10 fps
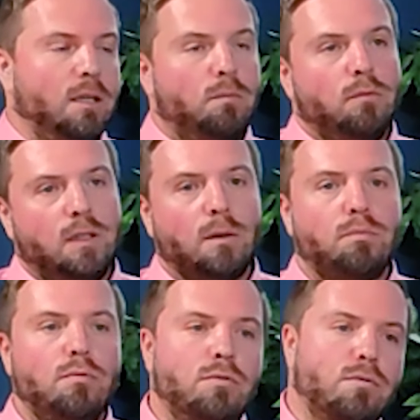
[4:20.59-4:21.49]
qui est on va dire
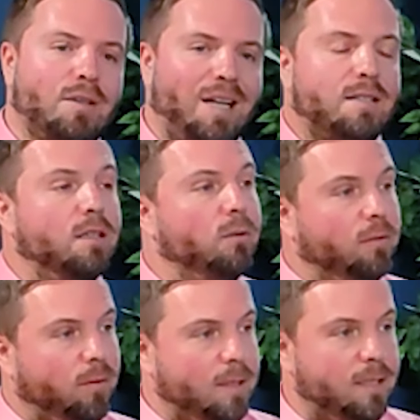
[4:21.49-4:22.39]
plus classique de
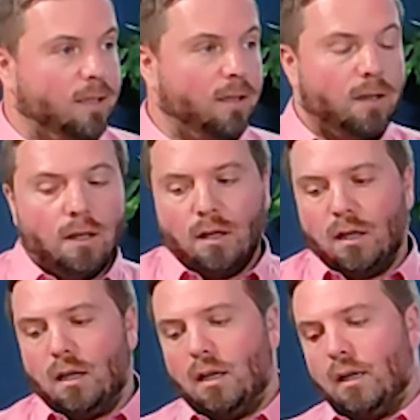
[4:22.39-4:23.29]
l'informatique,
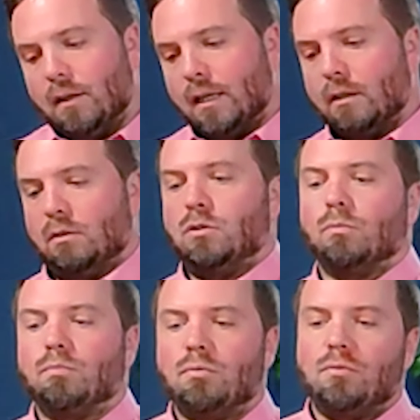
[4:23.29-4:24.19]
et des clients qui
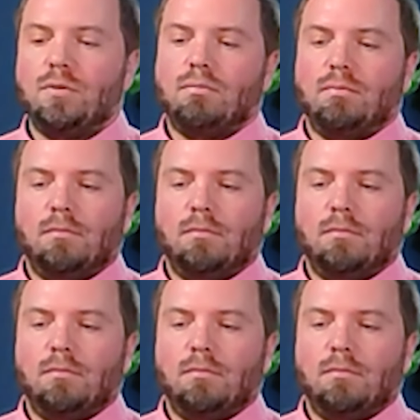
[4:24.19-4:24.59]
sont plus